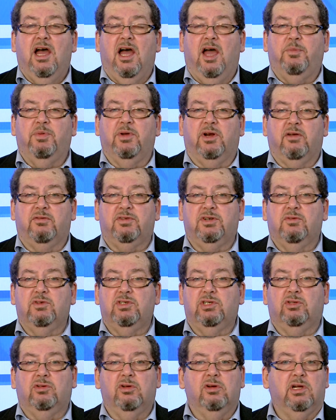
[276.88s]

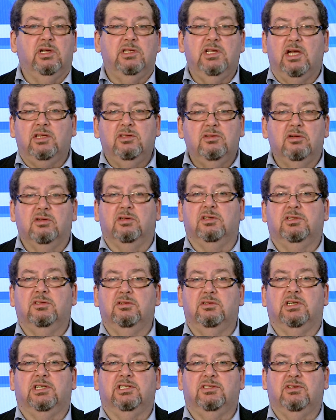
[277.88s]
опиравшегося только на одно
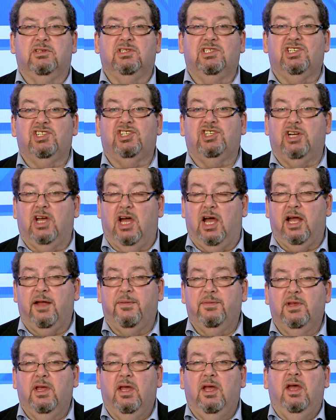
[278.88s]
государство – США,
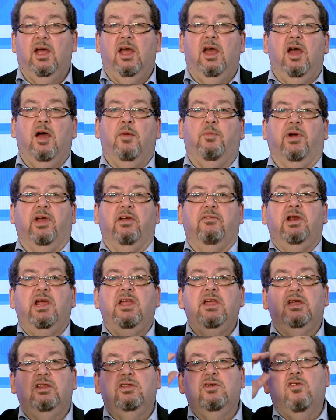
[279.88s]

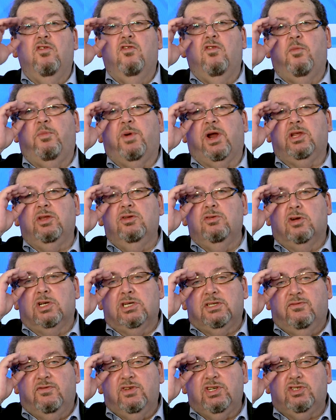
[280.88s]
появление нового партнера
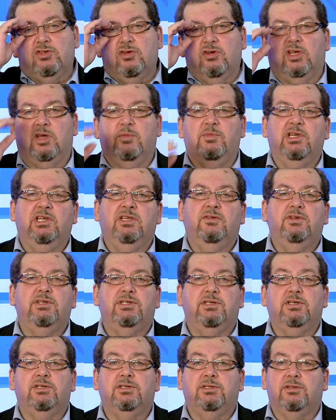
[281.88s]
с высоким
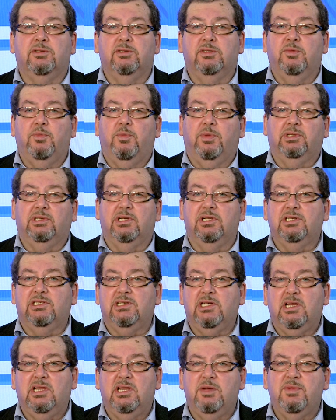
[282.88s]
инвестиционным
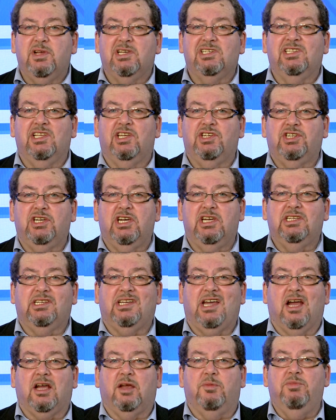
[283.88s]
потенциалом означает
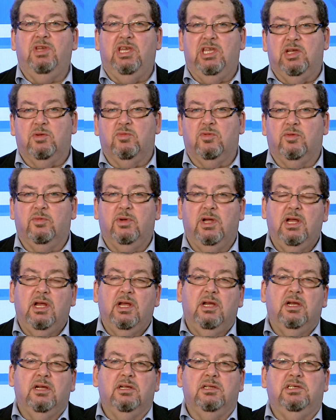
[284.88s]
как минимум
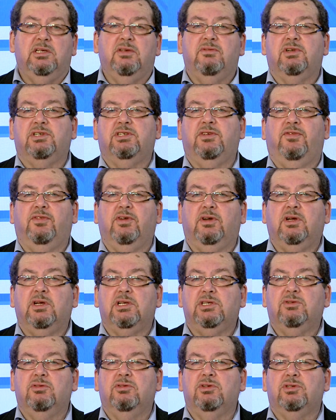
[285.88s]

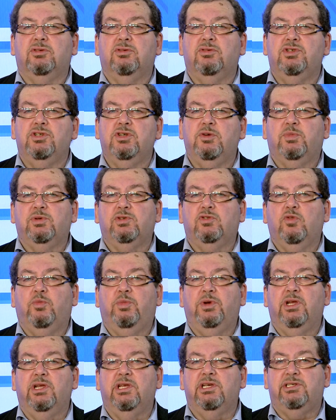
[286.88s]
диверсификацию источник
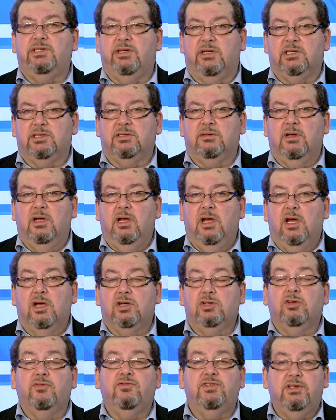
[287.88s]
поступления средств –
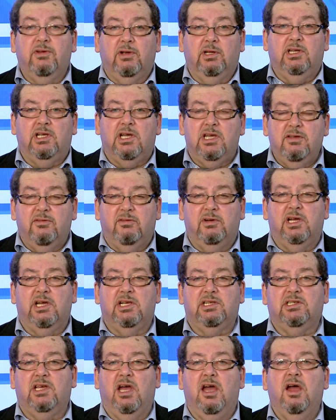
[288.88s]
что всегда
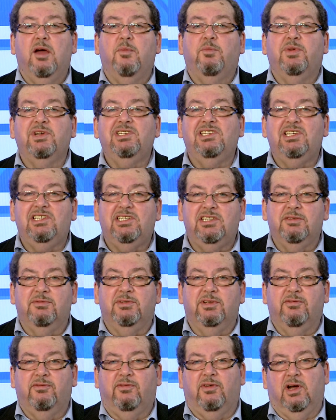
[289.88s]
является
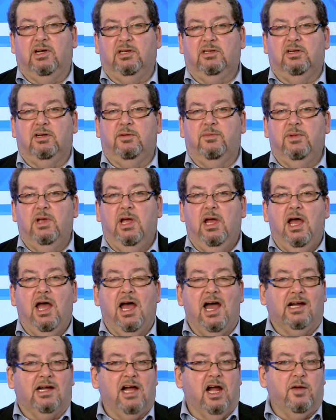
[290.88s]
позитивным фактором,
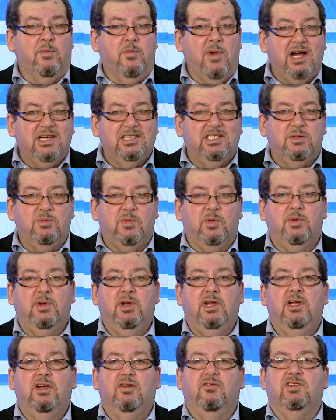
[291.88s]
а как максимум
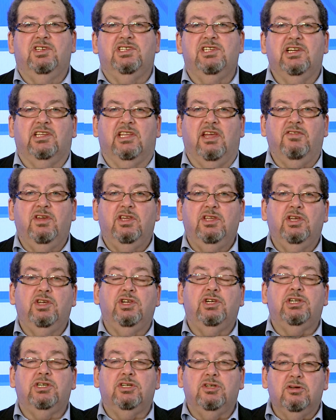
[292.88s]
возникновение
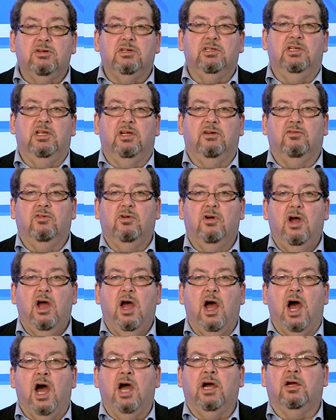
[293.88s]
еще одного
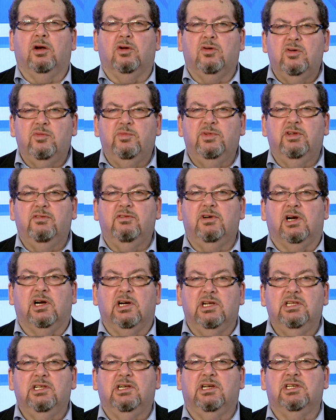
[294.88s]
огромного
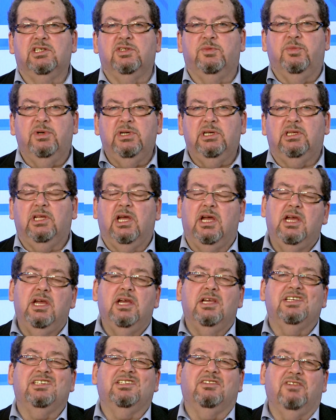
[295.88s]
рынка сбыта
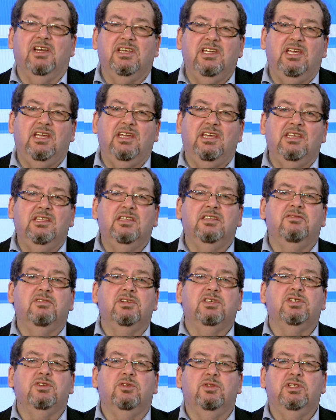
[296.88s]
своей
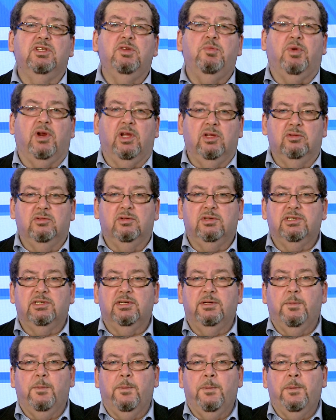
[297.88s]
инновационной продукции.